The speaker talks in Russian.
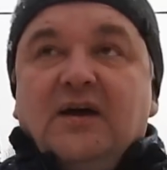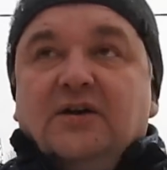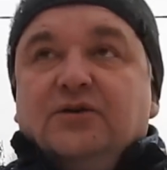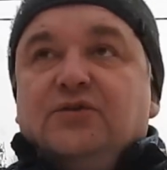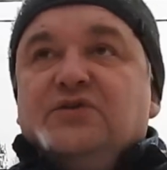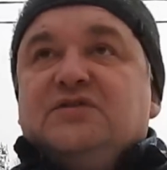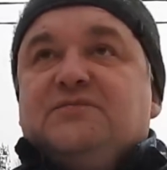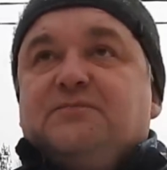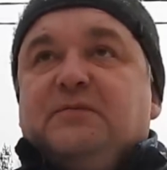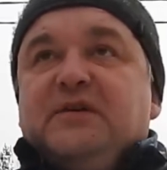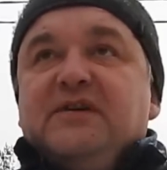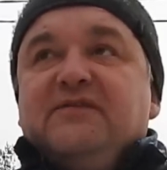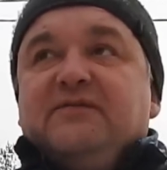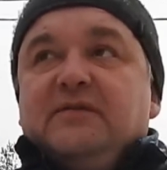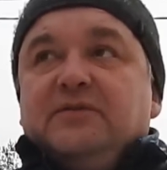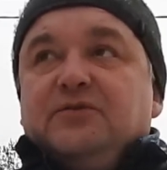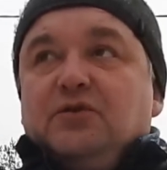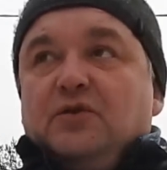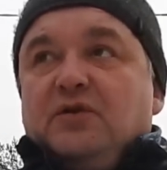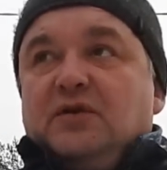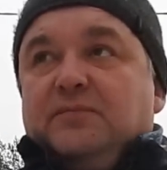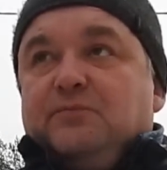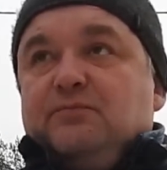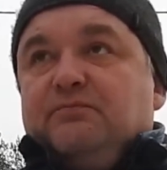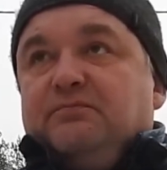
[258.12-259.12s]
То есть пневмо
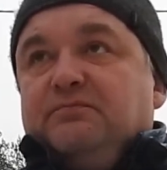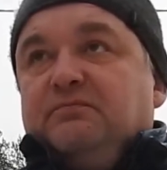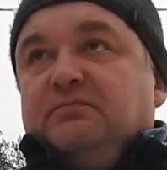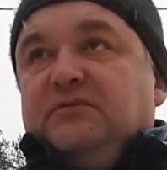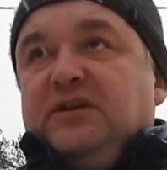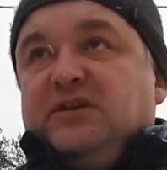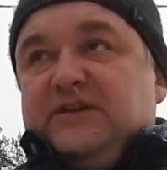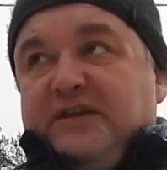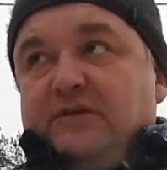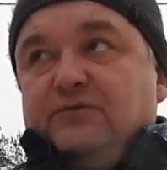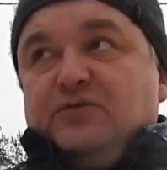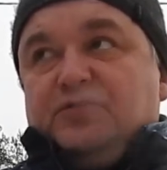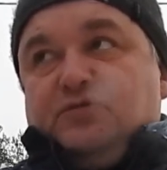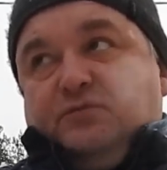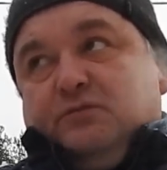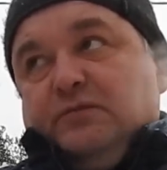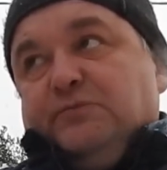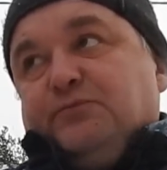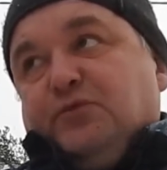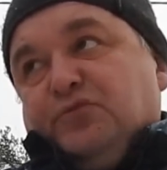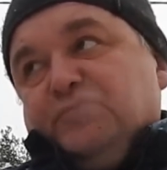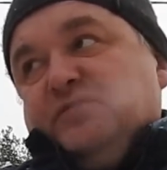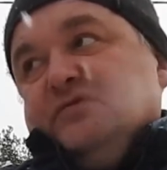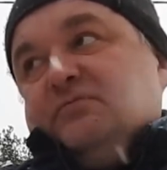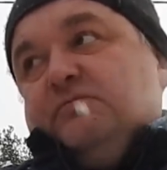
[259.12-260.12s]
только для того, чтобы
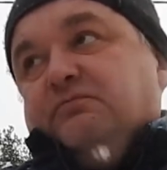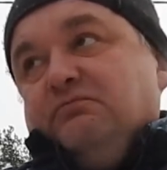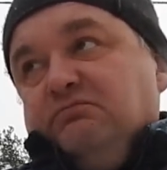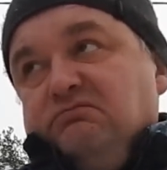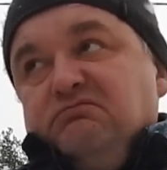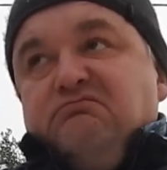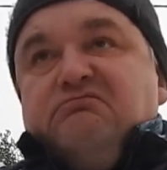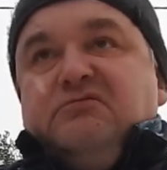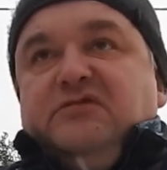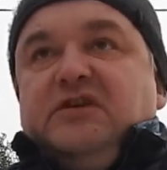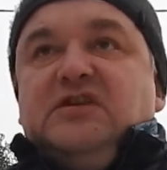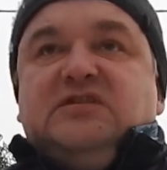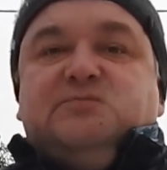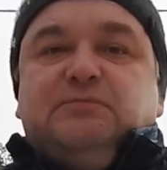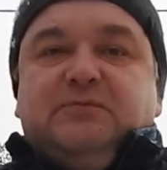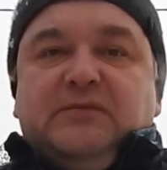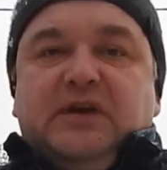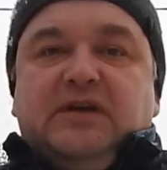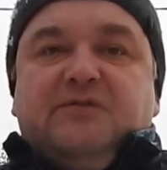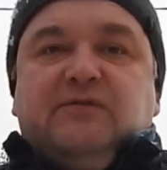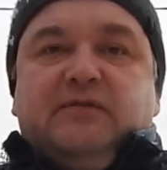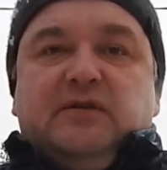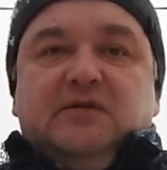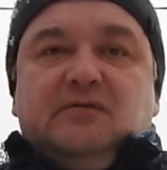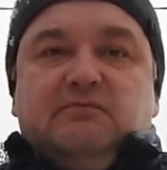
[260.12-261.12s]
просто ну, есть
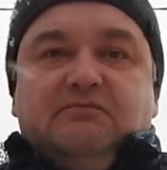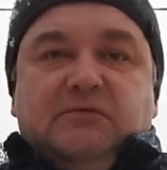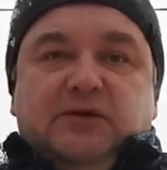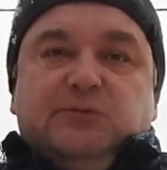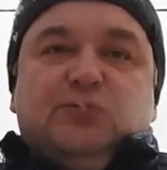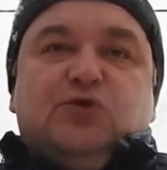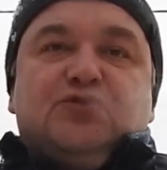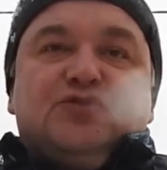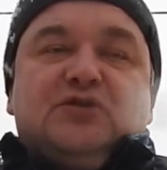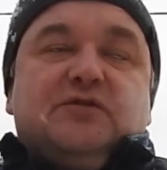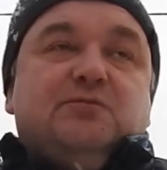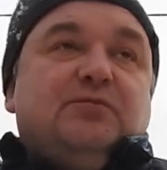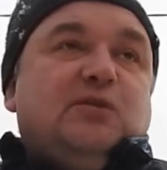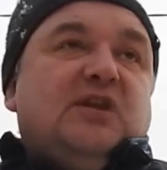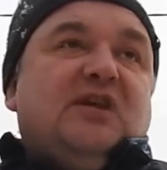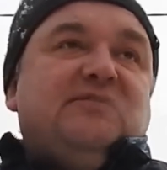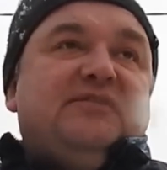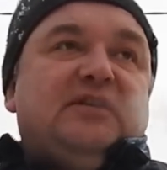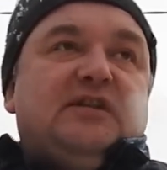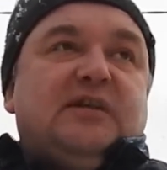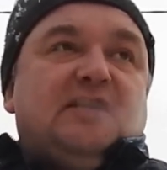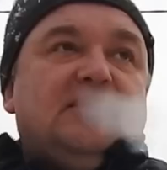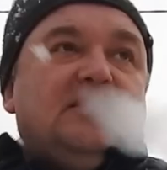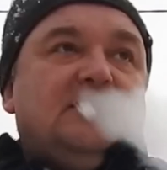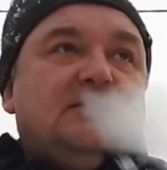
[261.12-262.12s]
пневмо немножко,
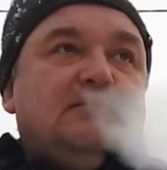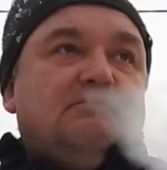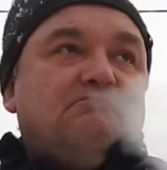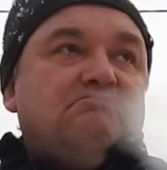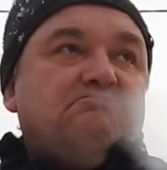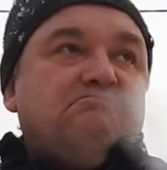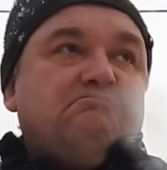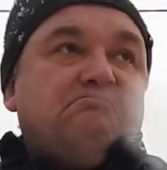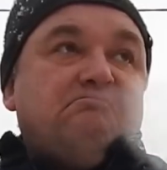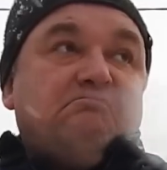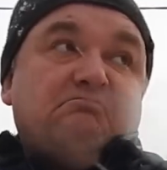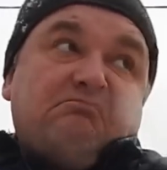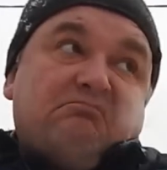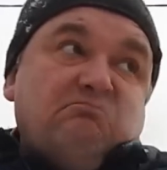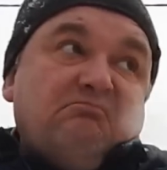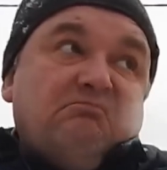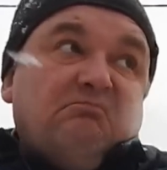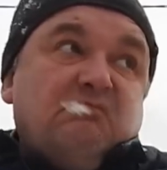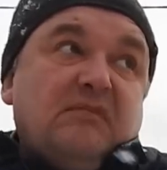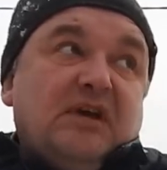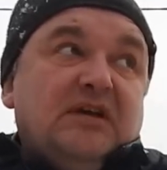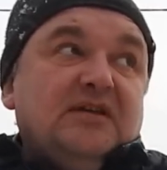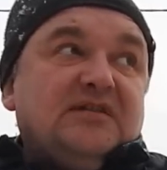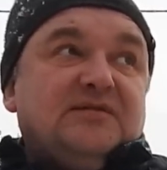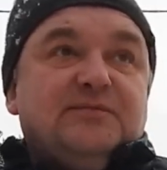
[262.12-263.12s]
половина.
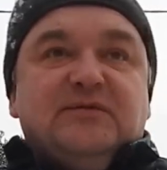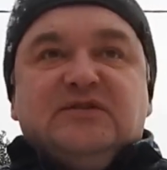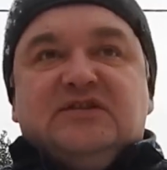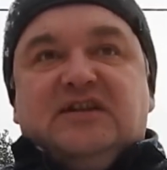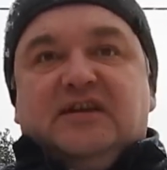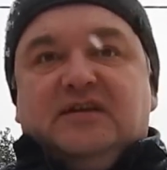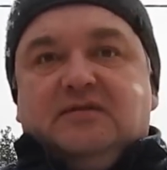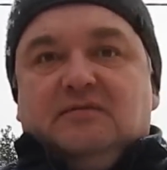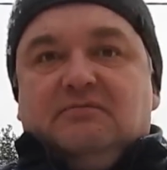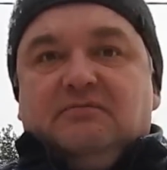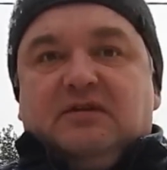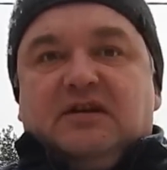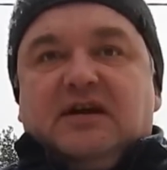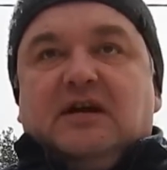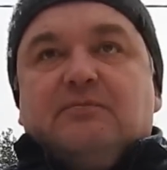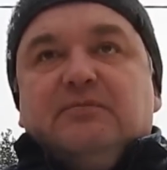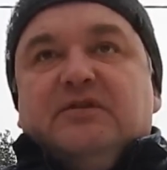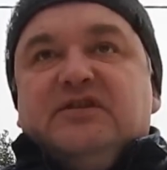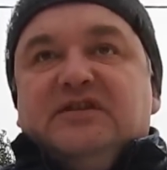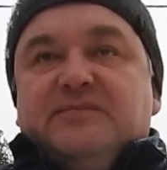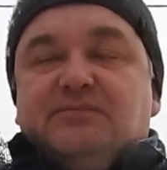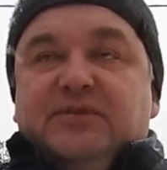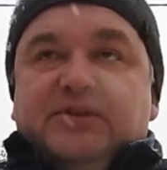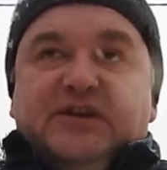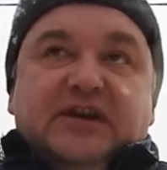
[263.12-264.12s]
Смысла как
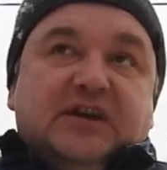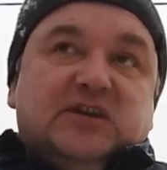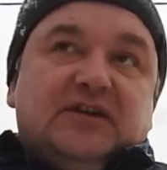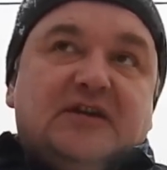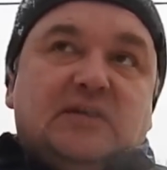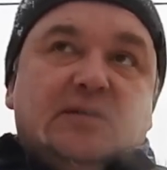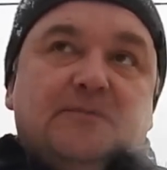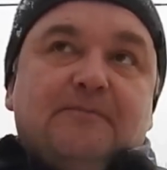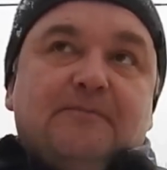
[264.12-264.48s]
бы типа нет.